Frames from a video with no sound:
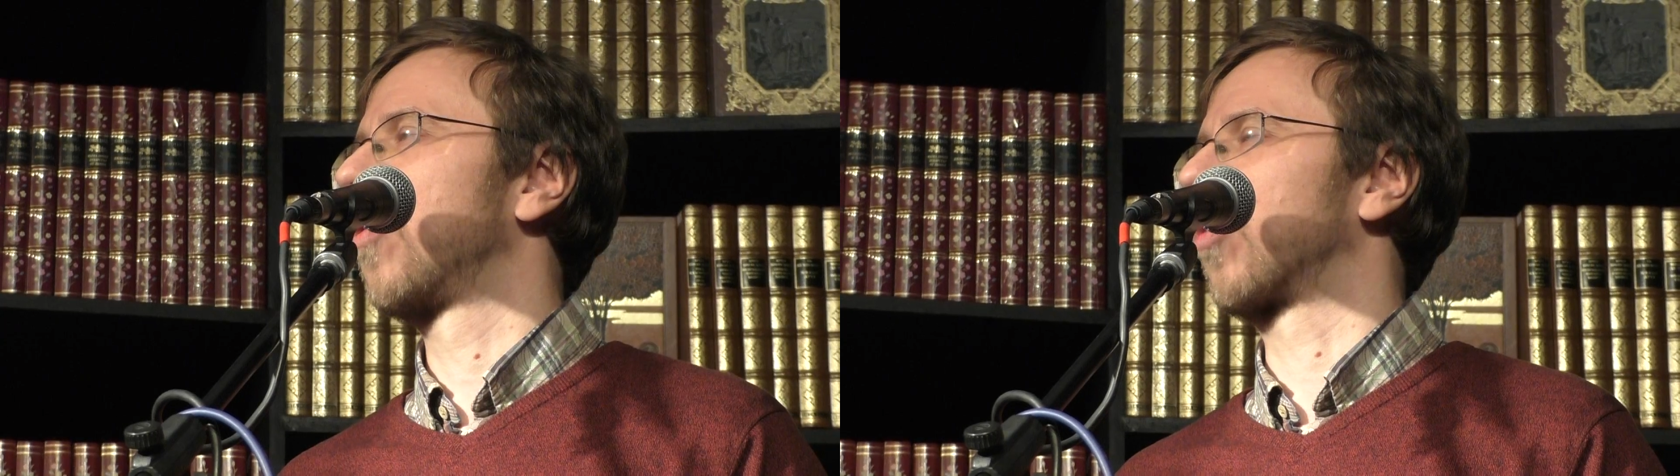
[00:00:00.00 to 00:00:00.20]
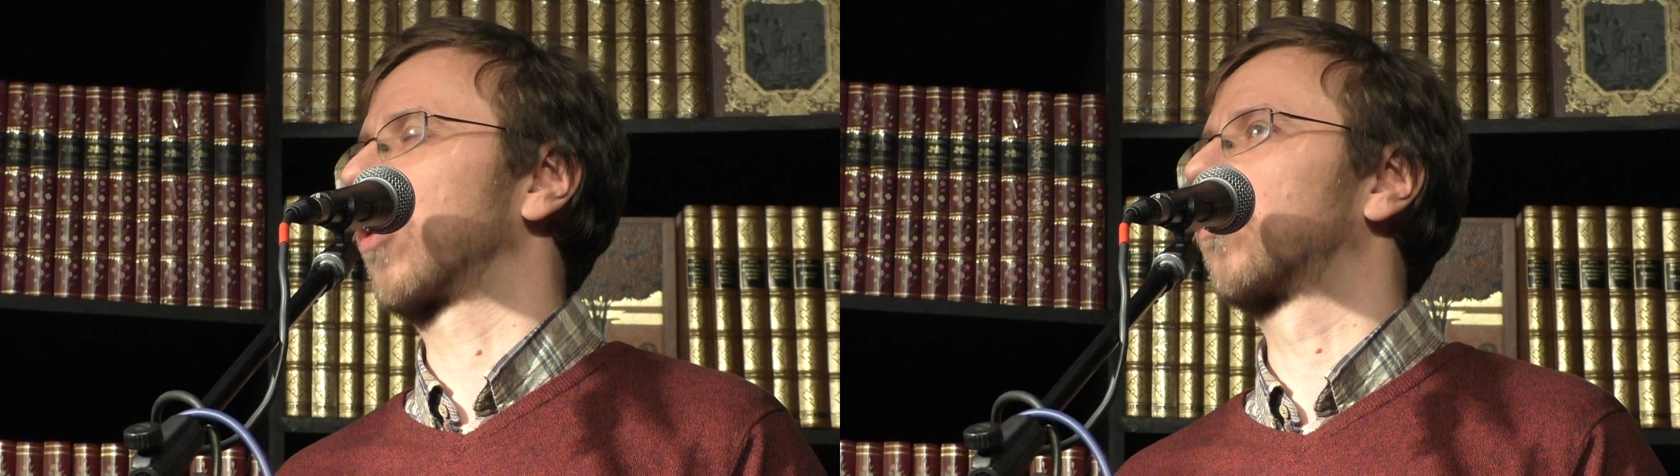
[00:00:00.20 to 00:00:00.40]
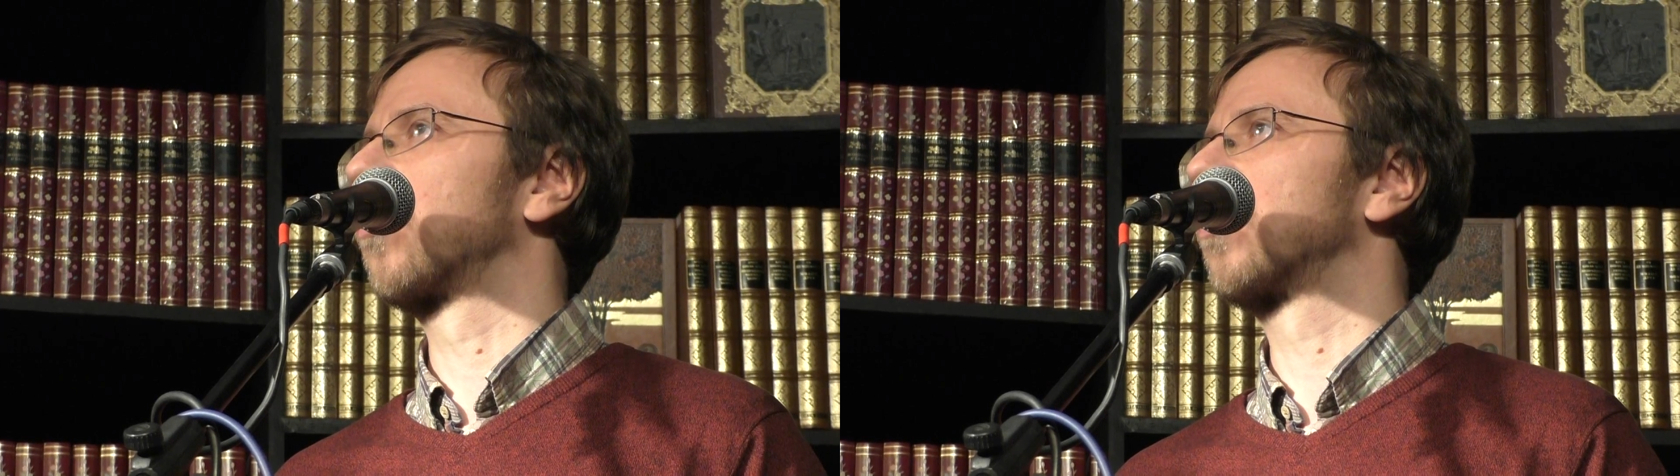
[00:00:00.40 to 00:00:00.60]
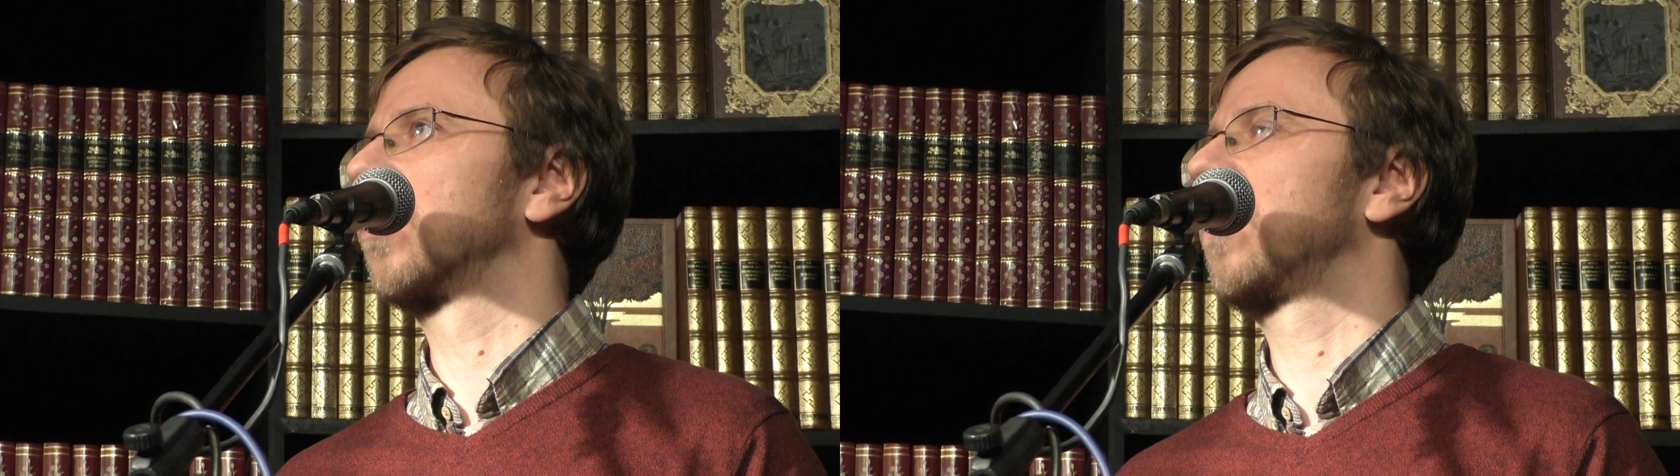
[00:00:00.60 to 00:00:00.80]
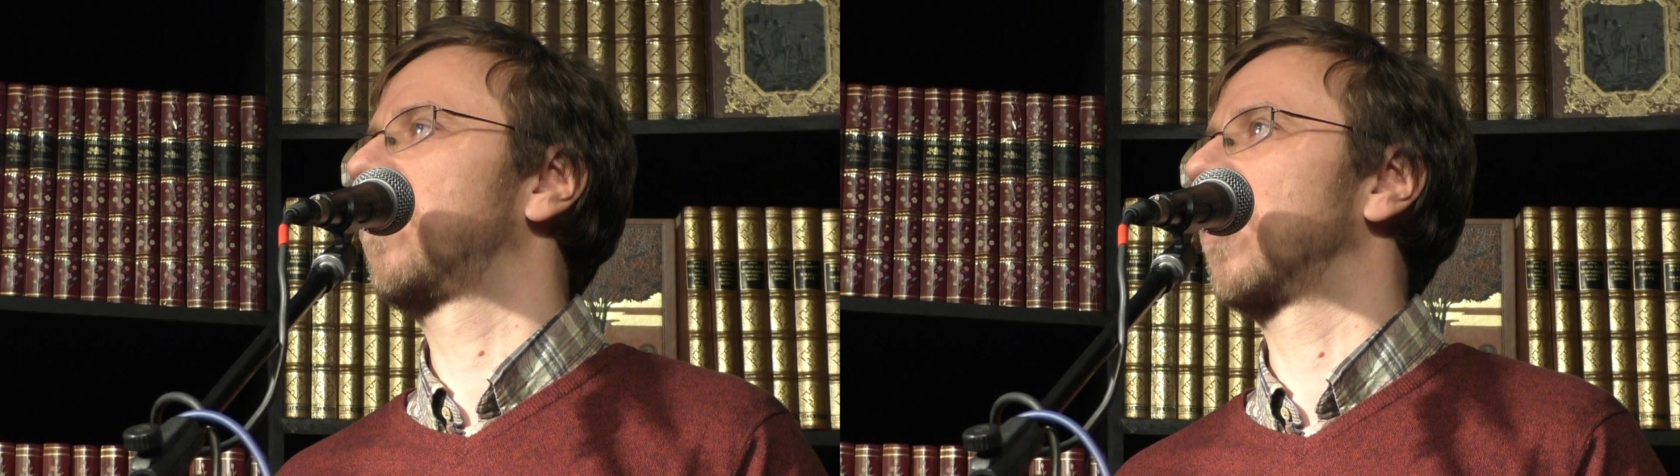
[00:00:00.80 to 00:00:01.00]
у
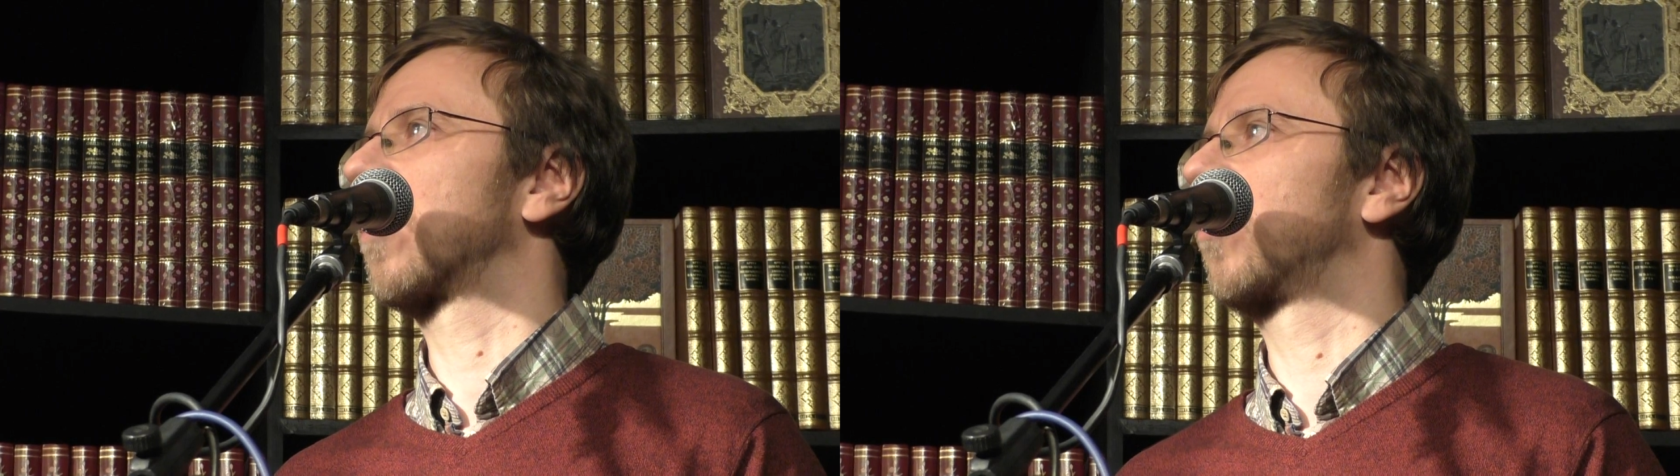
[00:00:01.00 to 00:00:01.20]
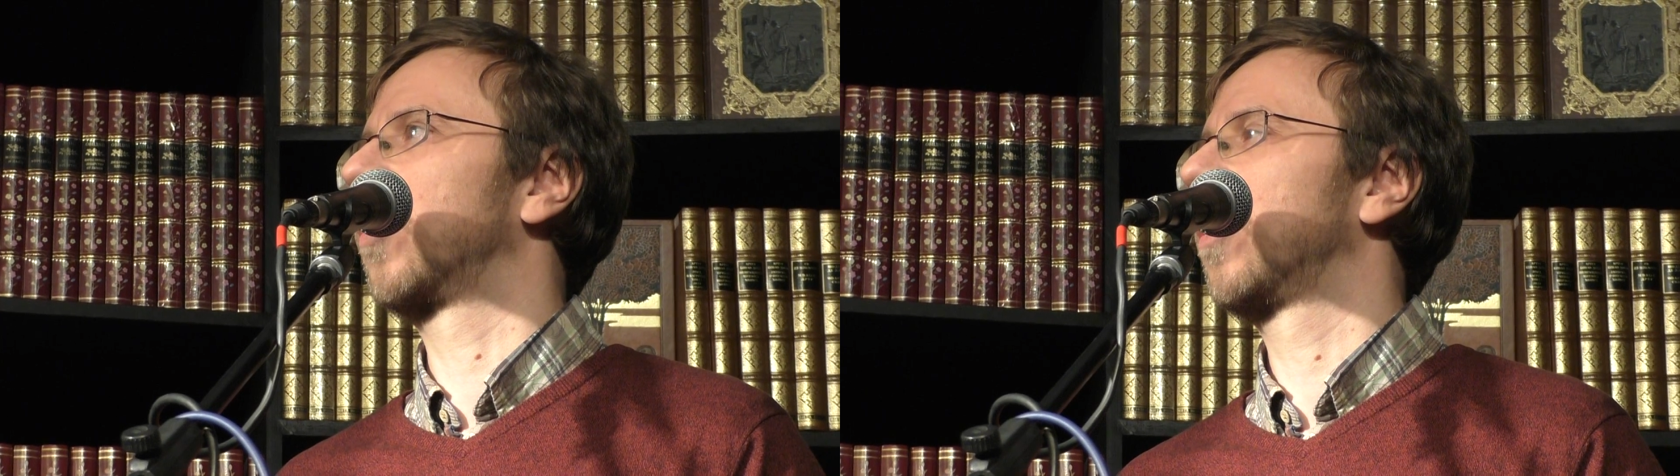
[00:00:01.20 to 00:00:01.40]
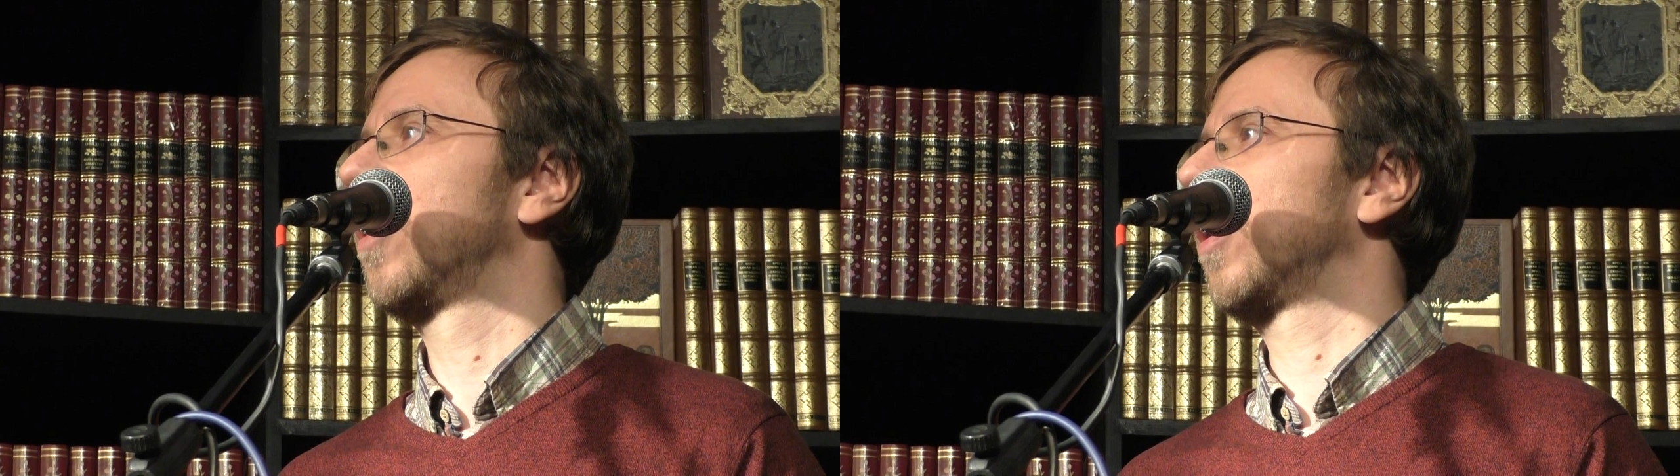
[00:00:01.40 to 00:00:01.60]
разрушенной фермы.